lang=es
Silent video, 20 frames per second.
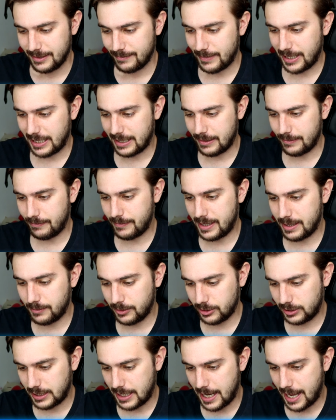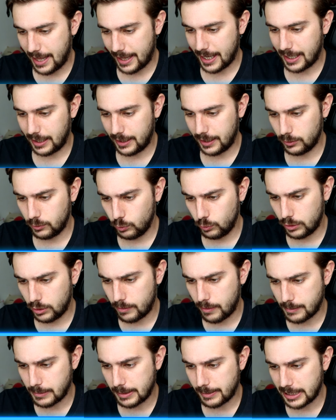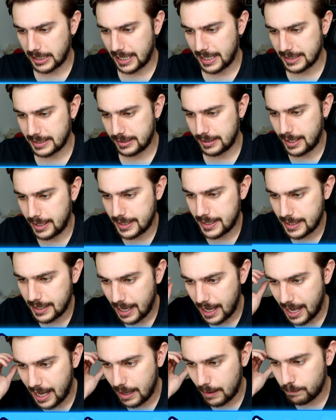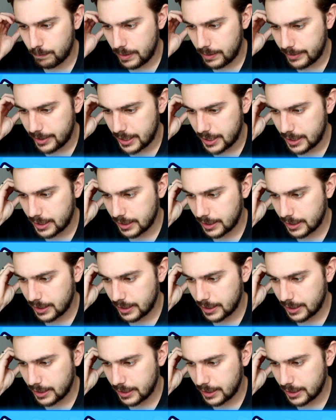Venga, vamos a darle duro, vamos a matar a Shelly, a Bibi